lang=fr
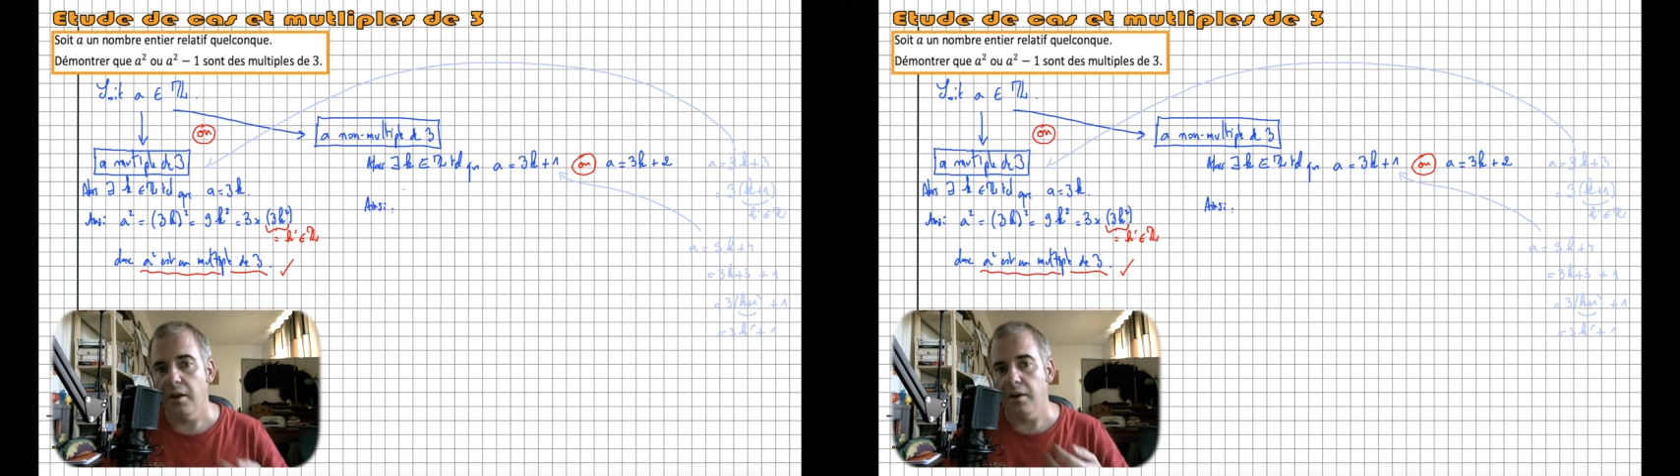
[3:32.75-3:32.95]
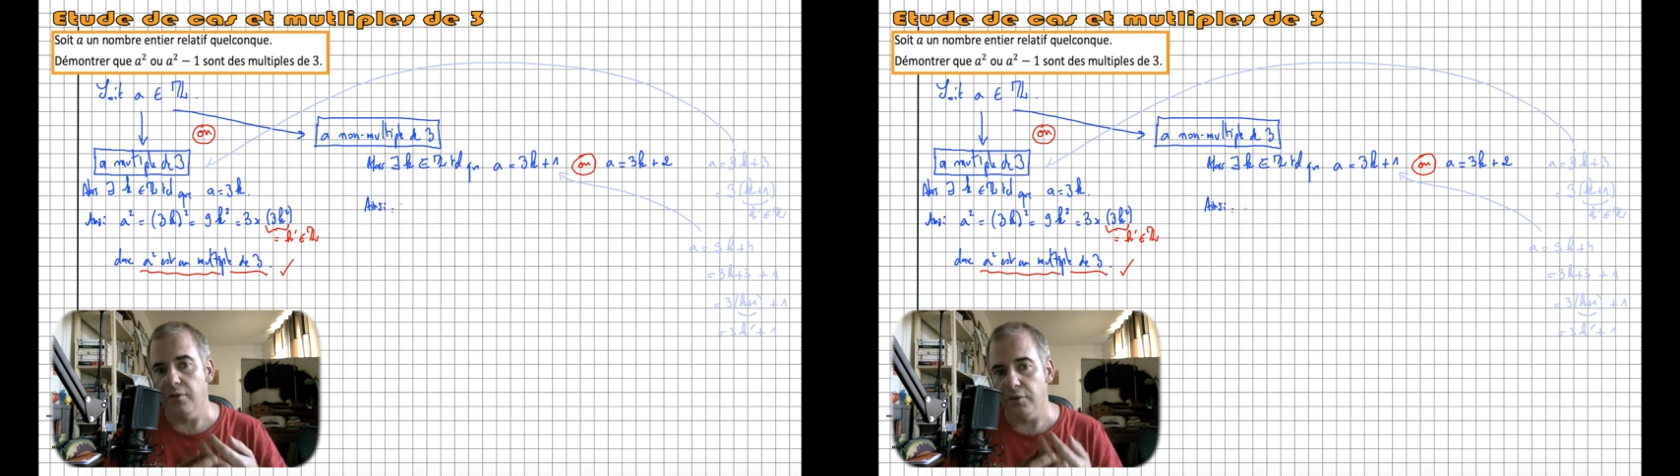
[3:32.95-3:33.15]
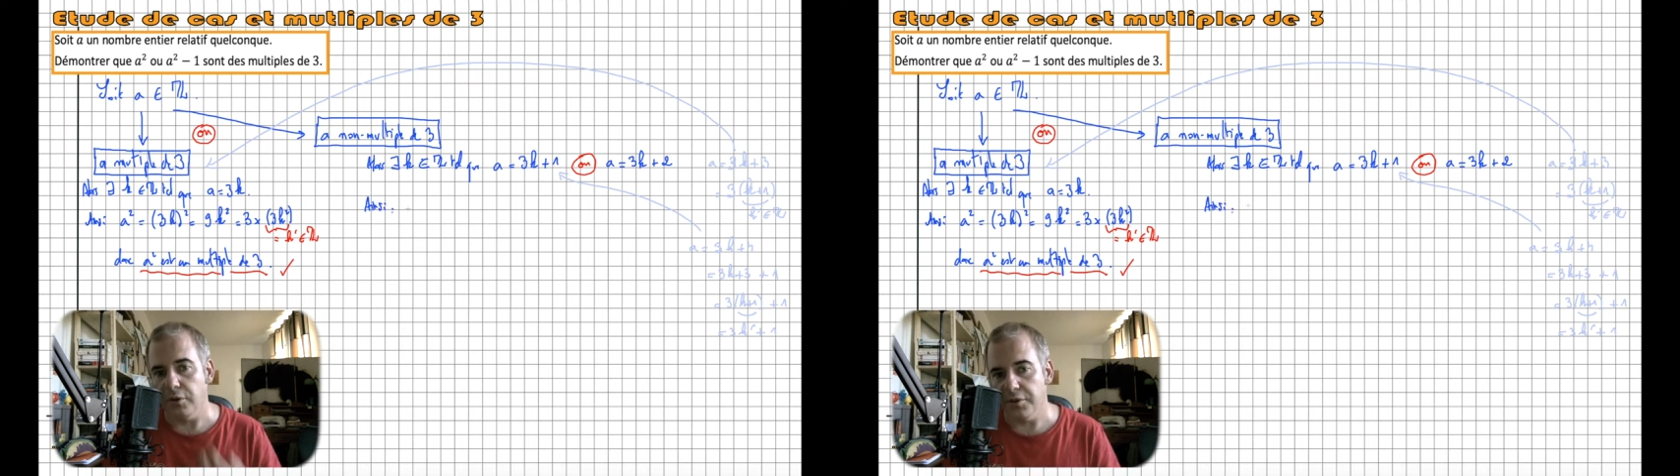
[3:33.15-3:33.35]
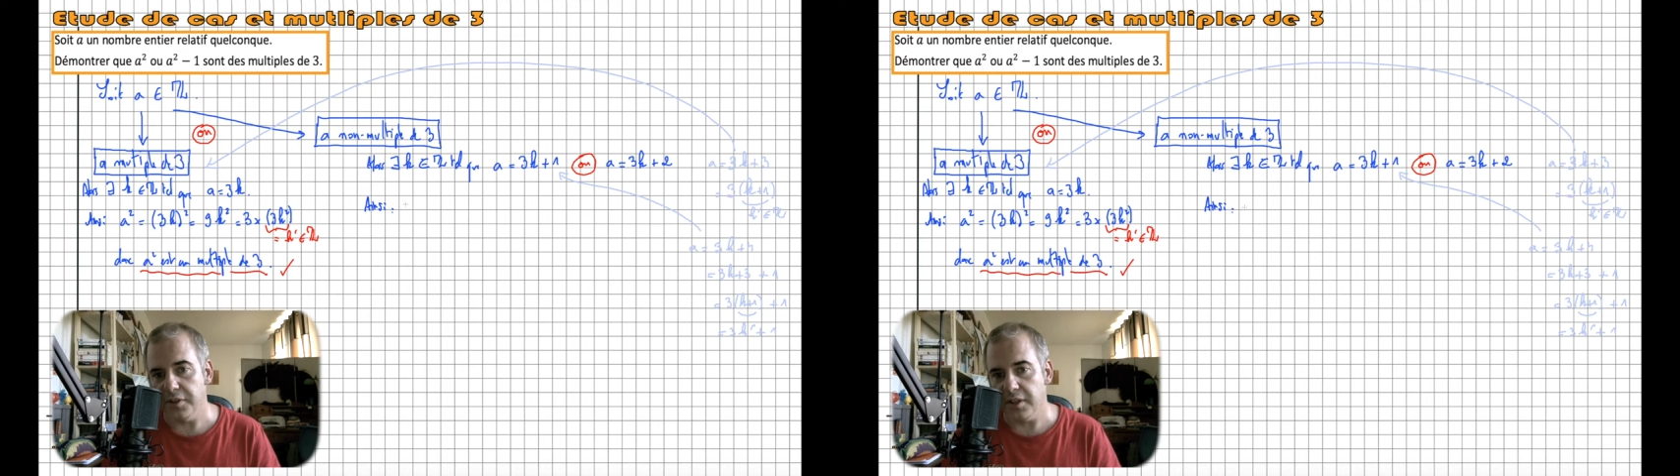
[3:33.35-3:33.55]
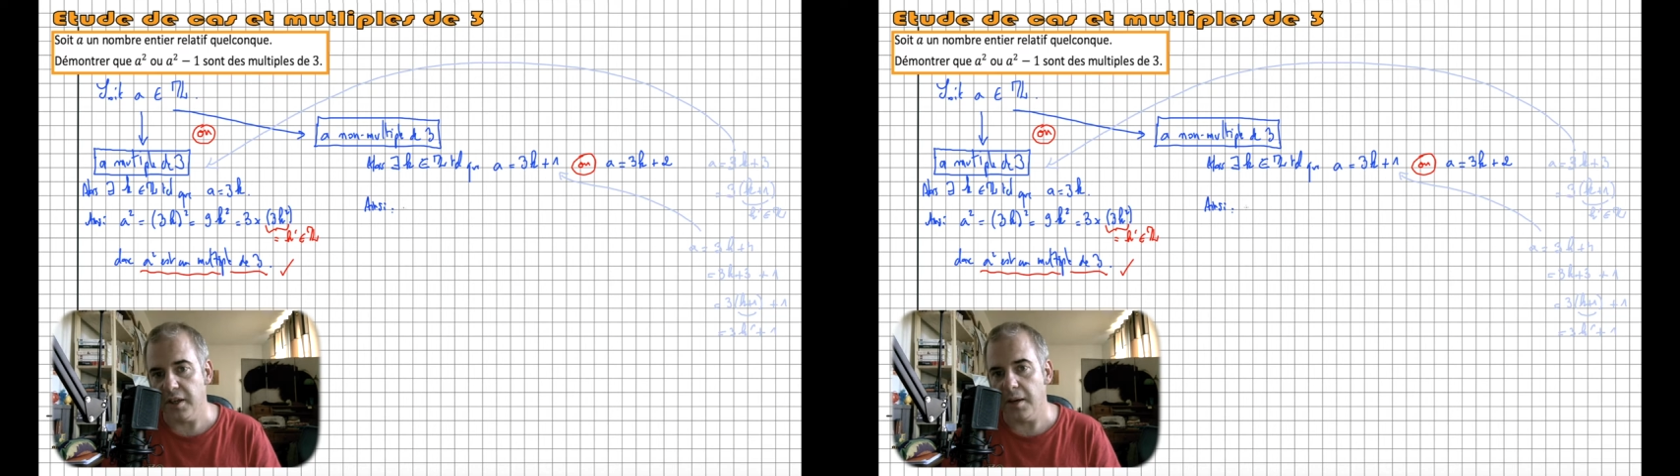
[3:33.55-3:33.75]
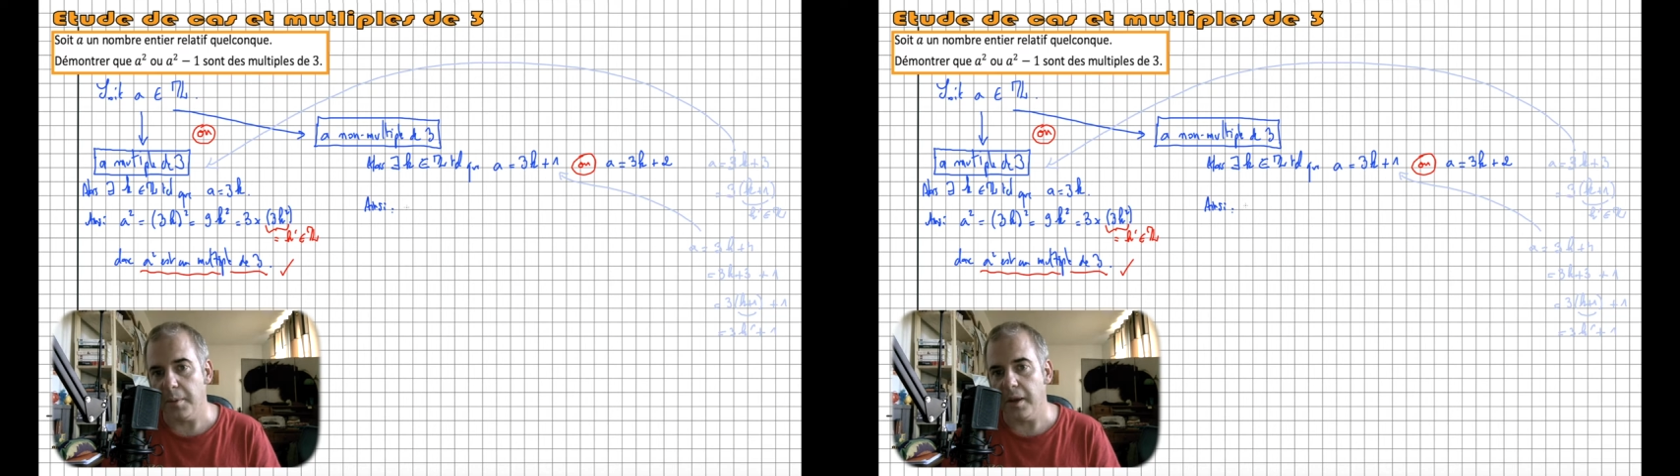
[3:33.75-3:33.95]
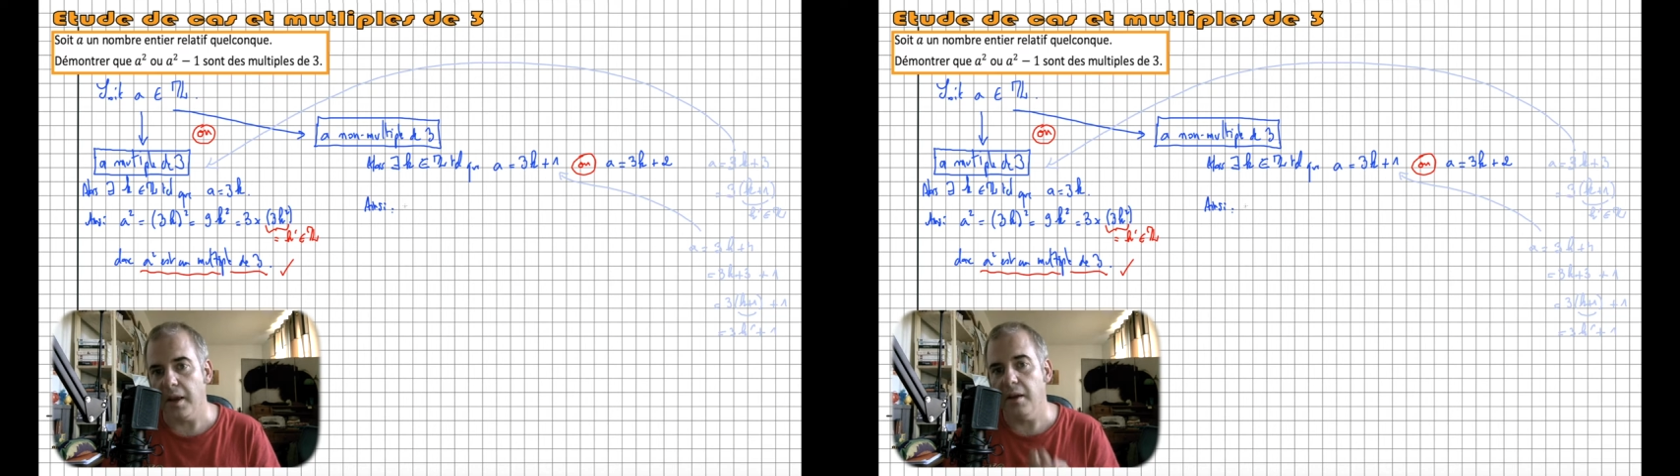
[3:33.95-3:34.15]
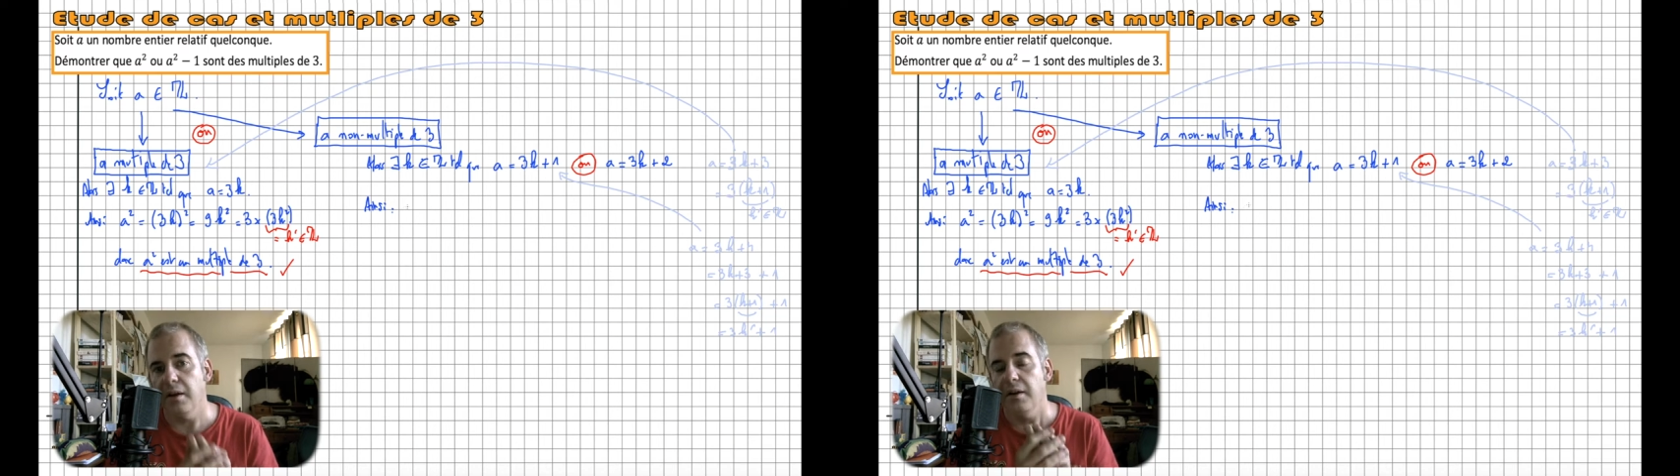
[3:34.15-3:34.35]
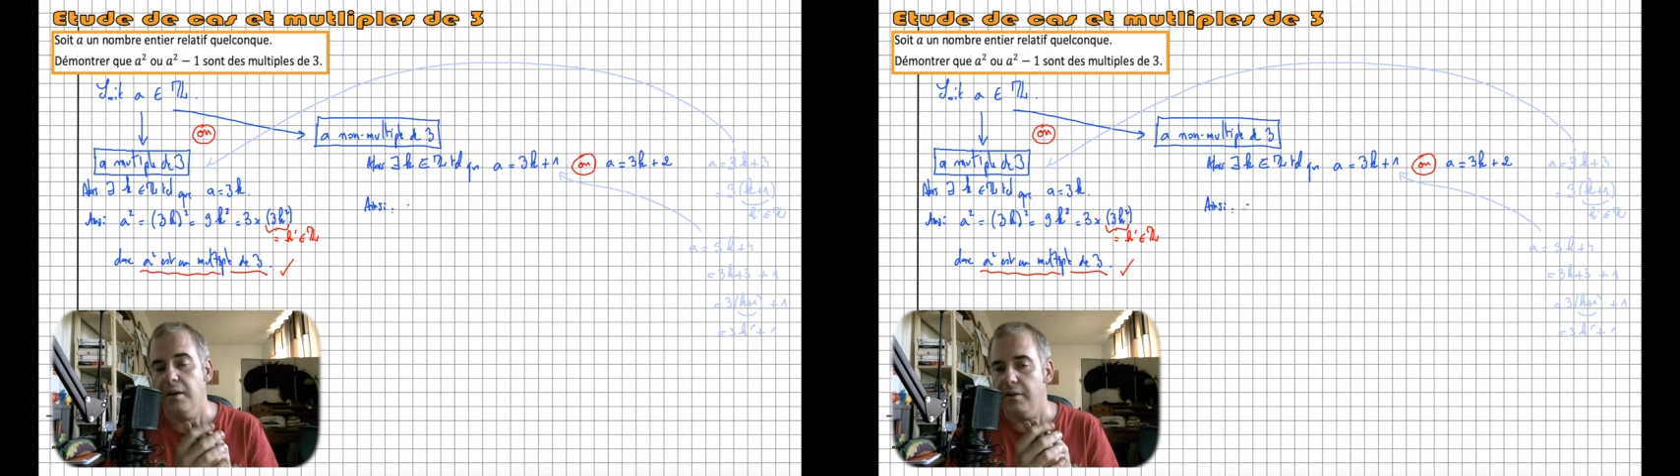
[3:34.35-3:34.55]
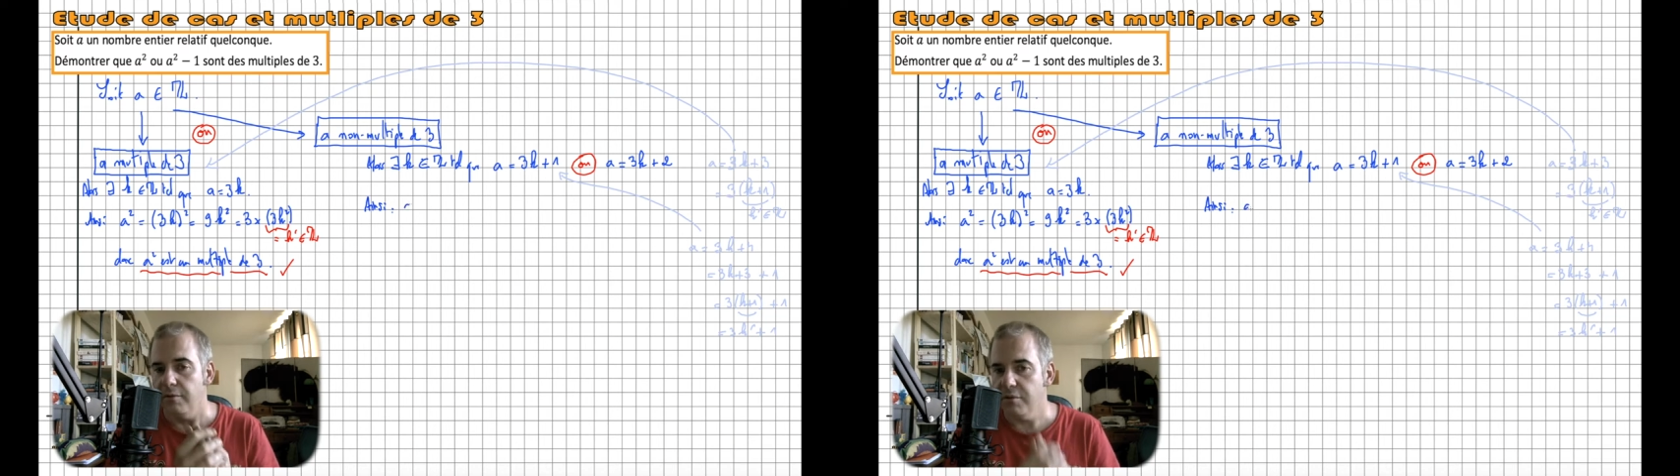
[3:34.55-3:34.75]
Votre entier cas après,
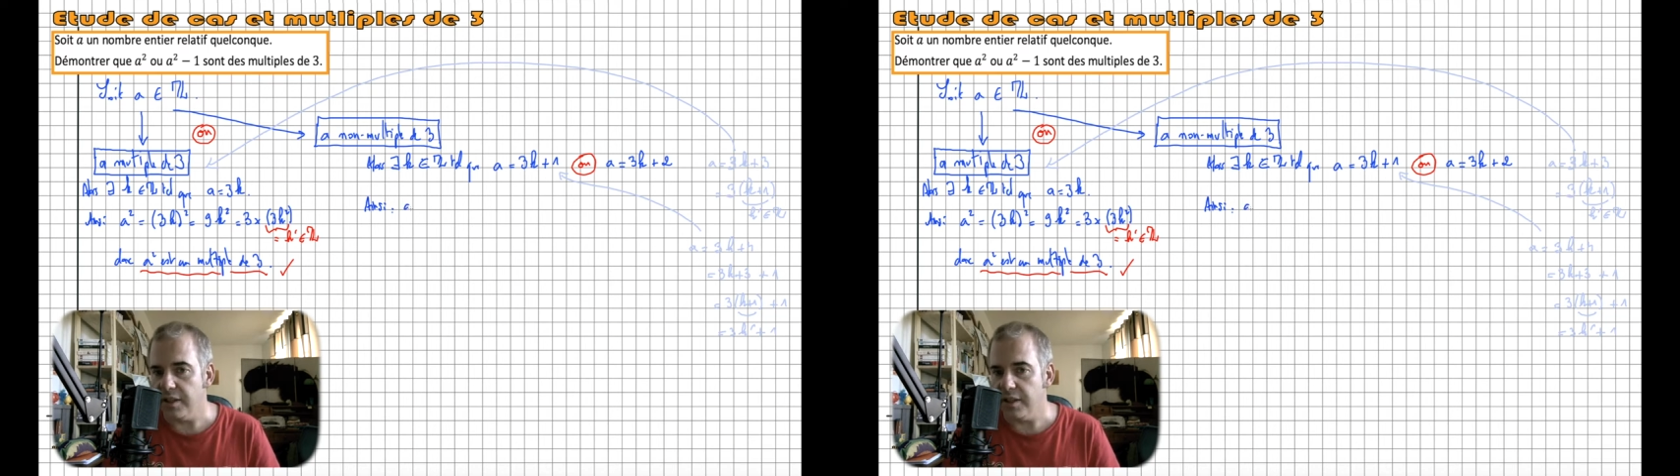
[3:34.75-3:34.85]
vous